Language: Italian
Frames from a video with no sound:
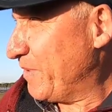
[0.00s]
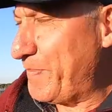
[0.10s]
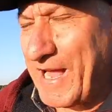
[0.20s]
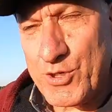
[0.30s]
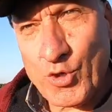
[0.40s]

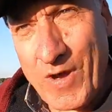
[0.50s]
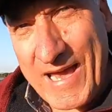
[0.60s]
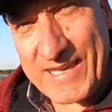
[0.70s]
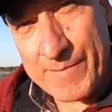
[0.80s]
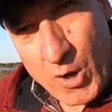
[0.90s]
Mi piacciono
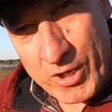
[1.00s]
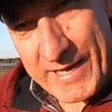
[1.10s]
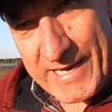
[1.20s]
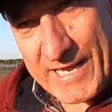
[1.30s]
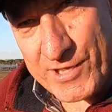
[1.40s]
anche
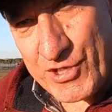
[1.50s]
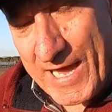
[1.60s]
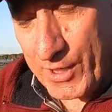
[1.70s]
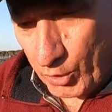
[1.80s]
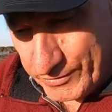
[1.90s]
morgani leggeri